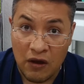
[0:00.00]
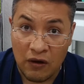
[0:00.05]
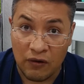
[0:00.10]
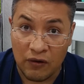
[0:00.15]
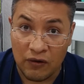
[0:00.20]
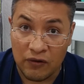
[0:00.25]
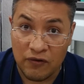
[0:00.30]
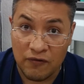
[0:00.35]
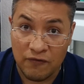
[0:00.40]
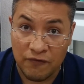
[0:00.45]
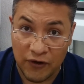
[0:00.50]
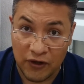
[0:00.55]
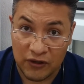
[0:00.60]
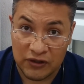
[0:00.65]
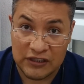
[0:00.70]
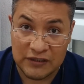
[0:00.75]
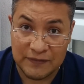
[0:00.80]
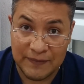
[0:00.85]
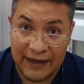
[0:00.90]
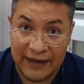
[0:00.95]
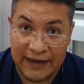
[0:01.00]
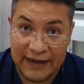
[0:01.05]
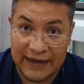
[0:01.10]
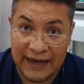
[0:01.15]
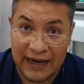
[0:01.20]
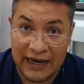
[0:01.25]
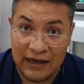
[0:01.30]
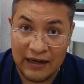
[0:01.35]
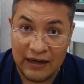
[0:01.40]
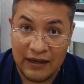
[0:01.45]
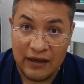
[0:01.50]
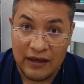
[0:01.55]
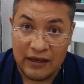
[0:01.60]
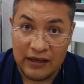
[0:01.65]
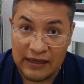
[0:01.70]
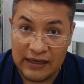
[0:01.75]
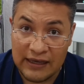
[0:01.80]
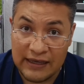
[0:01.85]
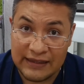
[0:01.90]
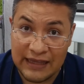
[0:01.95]
con un frotis vaginal
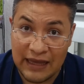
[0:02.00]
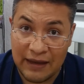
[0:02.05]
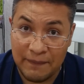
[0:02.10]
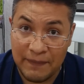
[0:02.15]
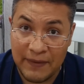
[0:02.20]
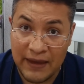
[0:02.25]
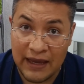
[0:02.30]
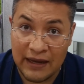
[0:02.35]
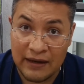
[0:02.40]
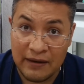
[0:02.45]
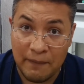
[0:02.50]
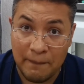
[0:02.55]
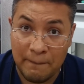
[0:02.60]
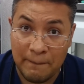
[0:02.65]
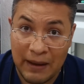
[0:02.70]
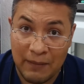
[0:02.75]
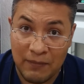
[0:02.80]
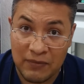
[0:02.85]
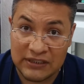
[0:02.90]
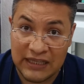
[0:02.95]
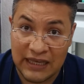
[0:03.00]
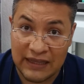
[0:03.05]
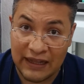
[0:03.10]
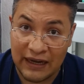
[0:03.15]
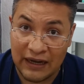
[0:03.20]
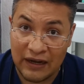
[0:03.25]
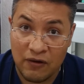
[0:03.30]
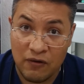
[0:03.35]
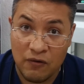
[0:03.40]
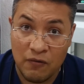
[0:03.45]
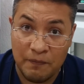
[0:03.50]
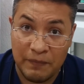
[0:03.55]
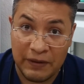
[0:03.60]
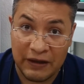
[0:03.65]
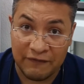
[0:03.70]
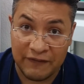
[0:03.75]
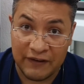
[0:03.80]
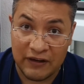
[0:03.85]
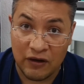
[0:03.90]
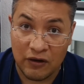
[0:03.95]
y también vamos a darle un
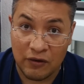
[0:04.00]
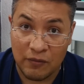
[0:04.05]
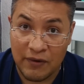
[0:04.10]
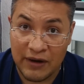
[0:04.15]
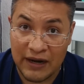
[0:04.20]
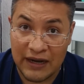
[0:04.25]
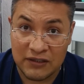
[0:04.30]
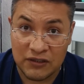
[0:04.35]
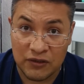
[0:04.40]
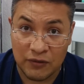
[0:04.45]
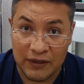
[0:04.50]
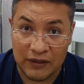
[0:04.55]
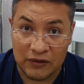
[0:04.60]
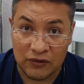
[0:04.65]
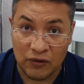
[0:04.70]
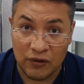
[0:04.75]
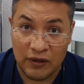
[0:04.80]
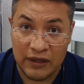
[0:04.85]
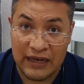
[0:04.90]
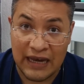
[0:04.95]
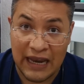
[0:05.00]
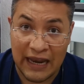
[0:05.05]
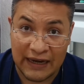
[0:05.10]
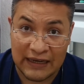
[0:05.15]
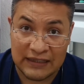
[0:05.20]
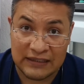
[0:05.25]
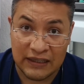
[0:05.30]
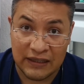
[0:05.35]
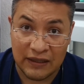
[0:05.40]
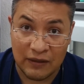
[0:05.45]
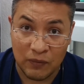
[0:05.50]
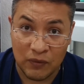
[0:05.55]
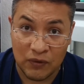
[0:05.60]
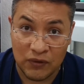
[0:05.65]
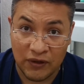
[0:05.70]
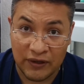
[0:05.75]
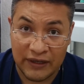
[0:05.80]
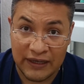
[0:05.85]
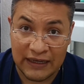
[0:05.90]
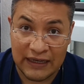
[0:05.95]
perfil hormonal sobre todo en la raza del
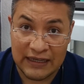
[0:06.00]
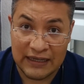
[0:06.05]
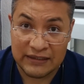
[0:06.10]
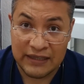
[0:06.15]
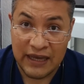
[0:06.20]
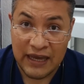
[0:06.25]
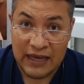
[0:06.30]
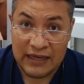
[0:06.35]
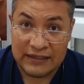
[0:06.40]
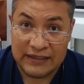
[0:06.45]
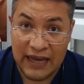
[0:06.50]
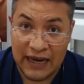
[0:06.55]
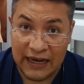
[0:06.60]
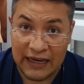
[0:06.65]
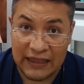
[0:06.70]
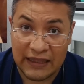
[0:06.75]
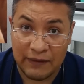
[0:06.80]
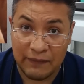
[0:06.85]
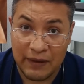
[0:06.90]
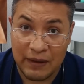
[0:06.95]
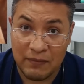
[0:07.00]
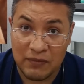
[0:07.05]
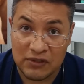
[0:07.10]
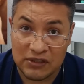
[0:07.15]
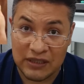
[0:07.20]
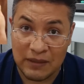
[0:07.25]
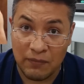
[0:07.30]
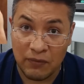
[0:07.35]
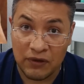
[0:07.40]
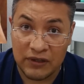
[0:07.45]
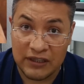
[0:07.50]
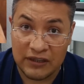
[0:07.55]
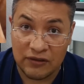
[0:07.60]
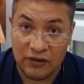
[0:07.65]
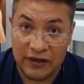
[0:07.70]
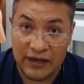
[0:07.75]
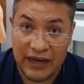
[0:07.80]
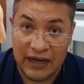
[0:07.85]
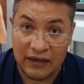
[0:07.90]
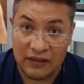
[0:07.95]
bulldog inglés ya que debemos de
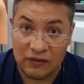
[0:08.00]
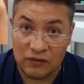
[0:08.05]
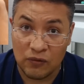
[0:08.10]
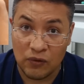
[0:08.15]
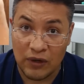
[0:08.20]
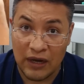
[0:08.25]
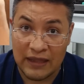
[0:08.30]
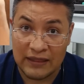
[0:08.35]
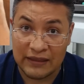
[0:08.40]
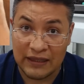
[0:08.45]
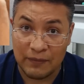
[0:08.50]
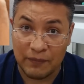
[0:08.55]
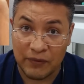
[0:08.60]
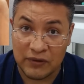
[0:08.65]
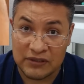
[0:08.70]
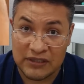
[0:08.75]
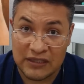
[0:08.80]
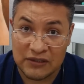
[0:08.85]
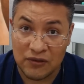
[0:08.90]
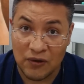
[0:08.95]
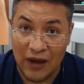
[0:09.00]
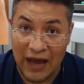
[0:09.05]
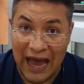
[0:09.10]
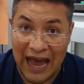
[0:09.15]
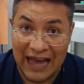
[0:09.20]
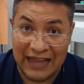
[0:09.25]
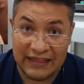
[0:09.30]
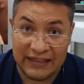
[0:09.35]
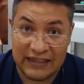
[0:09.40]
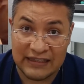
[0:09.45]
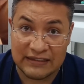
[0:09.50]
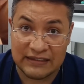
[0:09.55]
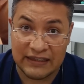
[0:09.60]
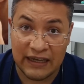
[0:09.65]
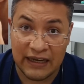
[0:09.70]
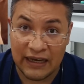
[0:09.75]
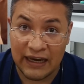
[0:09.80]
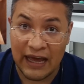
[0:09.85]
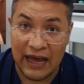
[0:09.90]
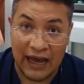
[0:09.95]
monitorear durante el proceso antes
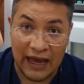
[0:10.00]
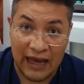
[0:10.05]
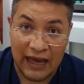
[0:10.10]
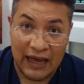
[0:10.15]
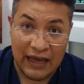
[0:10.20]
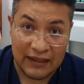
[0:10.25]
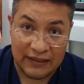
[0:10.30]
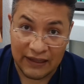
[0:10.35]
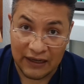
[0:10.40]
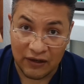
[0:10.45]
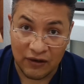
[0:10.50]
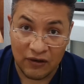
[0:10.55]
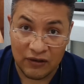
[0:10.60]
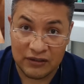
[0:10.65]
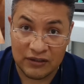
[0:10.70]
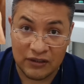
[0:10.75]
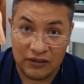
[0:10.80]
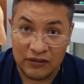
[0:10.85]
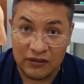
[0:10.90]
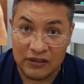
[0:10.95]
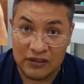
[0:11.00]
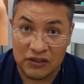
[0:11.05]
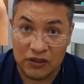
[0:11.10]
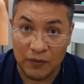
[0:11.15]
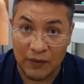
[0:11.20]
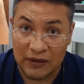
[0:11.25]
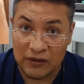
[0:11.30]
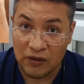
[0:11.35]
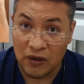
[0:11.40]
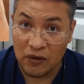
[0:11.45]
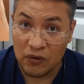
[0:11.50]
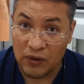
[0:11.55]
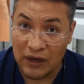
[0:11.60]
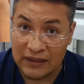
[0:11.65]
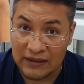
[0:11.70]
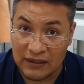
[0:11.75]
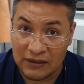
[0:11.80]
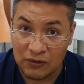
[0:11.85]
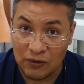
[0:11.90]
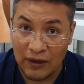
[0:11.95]
de la, del coito y sobre todo
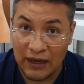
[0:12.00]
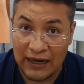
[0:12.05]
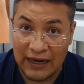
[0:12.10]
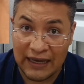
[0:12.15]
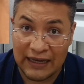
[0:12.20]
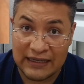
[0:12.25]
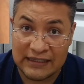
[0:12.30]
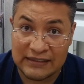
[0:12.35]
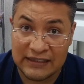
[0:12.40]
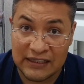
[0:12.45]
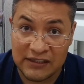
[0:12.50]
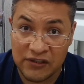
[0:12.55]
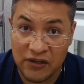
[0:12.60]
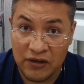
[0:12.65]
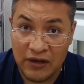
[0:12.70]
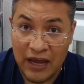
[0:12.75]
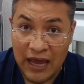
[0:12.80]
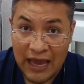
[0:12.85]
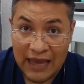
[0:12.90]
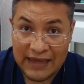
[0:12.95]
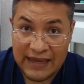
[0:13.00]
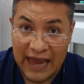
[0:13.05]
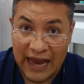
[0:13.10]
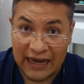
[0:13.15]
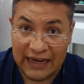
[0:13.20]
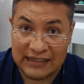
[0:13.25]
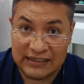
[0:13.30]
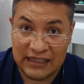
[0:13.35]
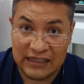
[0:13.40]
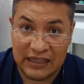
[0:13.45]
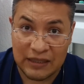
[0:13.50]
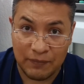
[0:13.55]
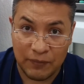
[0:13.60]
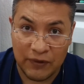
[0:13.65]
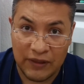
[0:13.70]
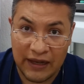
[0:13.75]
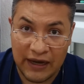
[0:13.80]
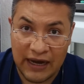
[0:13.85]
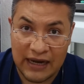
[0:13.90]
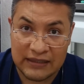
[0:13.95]
durante toda la gestación ya que este
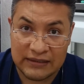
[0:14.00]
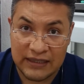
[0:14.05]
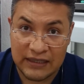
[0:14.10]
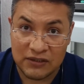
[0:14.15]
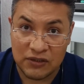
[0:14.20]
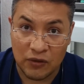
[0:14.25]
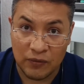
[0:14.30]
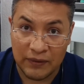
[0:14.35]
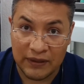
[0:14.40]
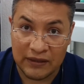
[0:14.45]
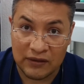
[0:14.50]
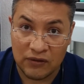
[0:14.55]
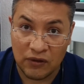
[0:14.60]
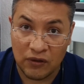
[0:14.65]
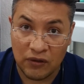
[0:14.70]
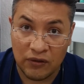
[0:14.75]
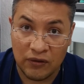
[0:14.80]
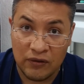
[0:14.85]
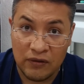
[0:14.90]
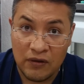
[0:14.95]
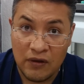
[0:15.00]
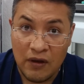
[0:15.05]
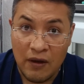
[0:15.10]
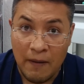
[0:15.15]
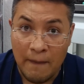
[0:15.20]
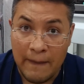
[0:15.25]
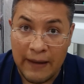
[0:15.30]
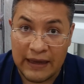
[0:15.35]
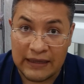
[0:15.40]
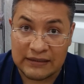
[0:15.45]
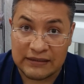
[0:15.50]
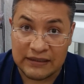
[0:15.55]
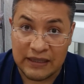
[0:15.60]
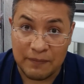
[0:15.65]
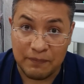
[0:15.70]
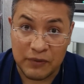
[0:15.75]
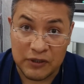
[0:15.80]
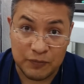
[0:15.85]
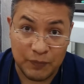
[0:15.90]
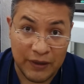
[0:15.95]
tipo de raza sobre todo
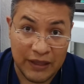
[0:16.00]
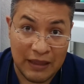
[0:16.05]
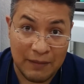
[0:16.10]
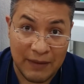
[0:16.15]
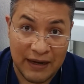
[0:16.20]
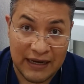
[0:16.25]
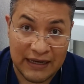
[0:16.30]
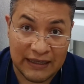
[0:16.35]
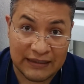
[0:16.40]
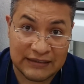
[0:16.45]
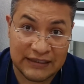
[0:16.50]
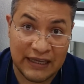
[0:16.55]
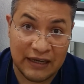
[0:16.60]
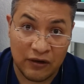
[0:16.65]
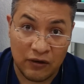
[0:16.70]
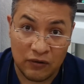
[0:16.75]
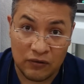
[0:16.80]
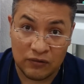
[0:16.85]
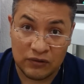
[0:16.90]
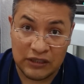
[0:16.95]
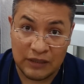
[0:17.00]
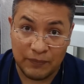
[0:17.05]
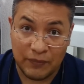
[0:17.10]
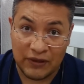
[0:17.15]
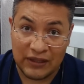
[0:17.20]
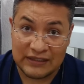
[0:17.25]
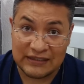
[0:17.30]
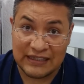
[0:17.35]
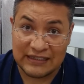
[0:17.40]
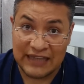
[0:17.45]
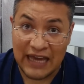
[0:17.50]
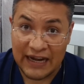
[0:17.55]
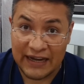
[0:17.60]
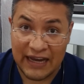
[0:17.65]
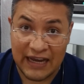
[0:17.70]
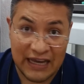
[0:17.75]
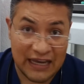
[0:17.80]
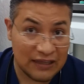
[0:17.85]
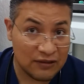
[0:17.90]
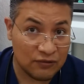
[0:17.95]
este, pues puede amanecer con un tipo de
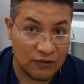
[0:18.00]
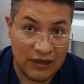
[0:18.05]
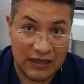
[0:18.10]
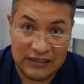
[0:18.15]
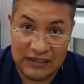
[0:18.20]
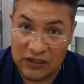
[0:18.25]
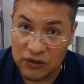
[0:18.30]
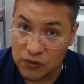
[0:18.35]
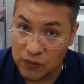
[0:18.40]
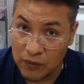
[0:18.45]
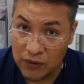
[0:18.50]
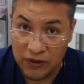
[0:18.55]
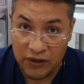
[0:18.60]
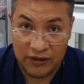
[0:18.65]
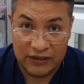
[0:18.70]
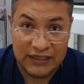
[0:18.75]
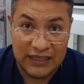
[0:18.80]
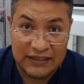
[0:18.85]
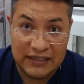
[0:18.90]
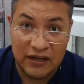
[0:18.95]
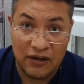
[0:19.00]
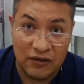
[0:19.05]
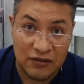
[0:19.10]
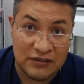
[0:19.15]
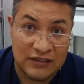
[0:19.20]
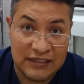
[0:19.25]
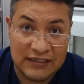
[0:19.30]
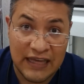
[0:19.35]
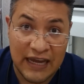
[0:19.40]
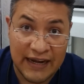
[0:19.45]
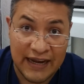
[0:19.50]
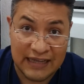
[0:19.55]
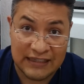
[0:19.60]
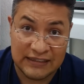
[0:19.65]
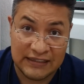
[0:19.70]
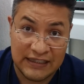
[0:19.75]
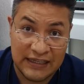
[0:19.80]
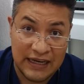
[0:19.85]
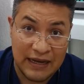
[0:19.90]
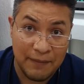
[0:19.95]
cesárea. Entonces los bulldogs se hacen con cesárea.
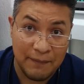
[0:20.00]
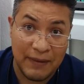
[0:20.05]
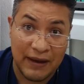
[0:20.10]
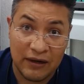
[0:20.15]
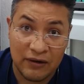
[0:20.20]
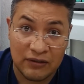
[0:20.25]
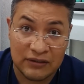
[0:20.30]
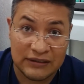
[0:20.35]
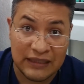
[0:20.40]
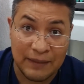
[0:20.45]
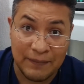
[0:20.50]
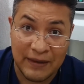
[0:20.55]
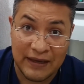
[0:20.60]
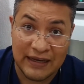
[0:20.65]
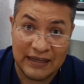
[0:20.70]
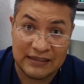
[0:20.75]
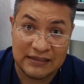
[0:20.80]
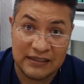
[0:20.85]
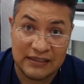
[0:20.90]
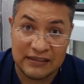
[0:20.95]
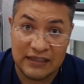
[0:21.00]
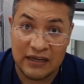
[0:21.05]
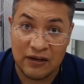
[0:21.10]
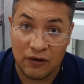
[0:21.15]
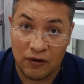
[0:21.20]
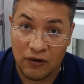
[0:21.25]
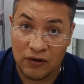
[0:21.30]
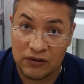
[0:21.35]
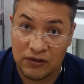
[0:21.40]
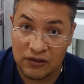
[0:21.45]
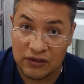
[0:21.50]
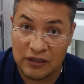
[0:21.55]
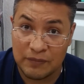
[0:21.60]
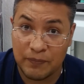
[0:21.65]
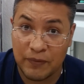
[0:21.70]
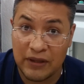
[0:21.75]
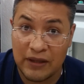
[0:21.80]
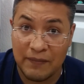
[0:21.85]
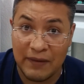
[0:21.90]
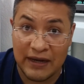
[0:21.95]
Sin embargo, también existen otro
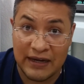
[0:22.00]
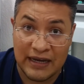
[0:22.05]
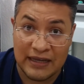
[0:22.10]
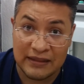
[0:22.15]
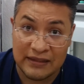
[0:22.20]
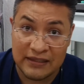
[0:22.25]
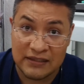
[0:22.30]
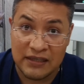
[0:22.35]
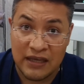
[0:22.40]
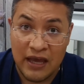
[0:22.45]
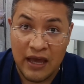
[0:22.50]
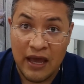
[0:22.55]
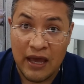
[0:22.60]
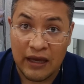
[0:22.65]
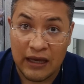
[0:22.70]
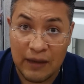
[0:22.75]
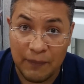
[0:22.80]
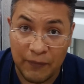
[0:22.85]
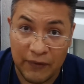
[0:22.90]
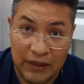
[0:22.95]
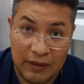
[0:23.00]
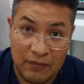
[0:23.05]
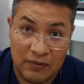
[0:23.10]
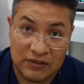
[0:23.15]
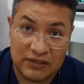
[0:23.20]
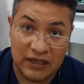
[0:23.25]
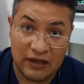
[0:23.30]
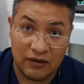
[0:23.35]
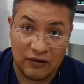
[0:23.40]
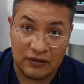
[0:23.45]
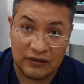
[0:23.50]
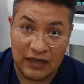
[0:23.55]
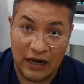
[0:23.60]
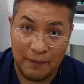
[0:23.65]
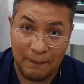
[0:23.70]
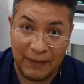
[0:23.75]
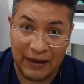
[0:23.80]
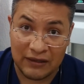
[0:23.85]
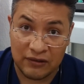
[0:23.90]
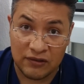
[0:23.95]
tipo de variantes que podemos
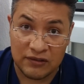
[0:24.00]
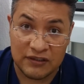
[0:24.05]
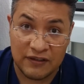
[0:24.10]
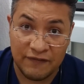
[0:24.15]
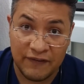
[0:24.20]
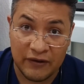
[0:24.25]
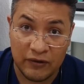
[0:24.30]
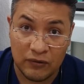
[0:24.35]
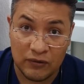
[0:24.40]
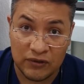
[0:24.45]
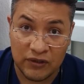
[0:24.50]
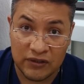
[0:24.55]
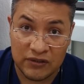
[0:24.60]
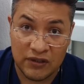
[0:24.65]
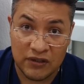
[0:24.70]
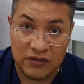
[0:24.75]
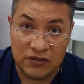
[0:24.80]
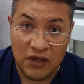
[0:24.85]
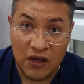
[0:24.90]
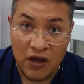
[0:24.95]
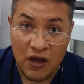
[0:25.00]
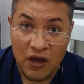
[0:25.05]
encontrar partos dificultosos